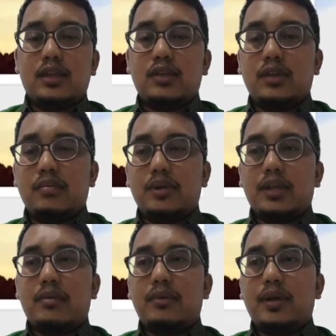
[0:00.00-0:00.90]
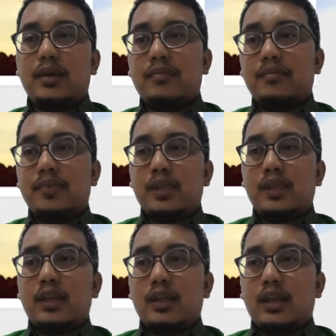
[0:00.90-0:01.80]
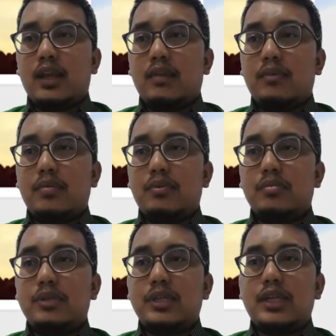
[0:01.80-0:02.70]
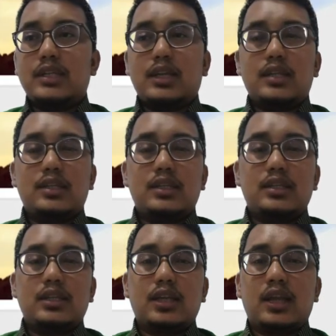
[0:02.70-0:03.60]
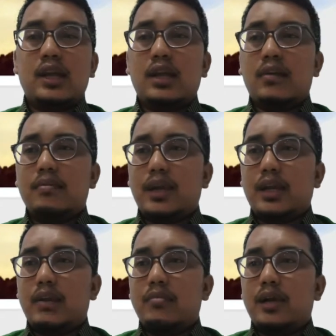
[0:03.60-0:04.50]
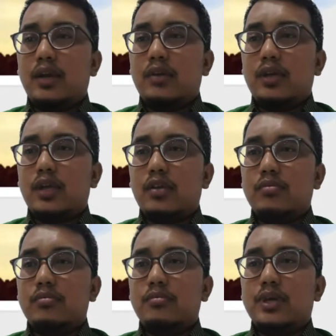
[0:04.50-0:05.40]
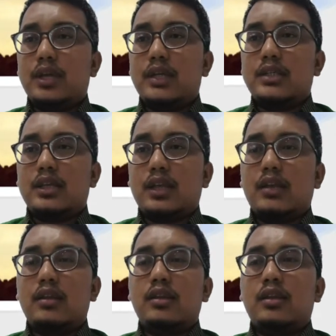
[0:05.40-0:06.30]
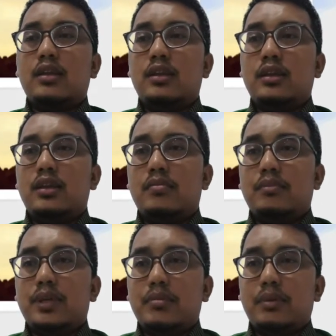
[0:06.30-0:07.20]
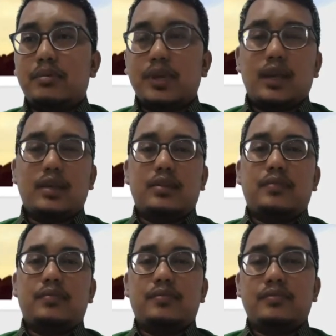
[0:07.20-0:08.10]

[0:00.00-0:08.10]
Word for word: yaitu yang pertama kalian mampu menjelaskan jenis gerak pada makhluk hidup berdasarkan penyebabnya.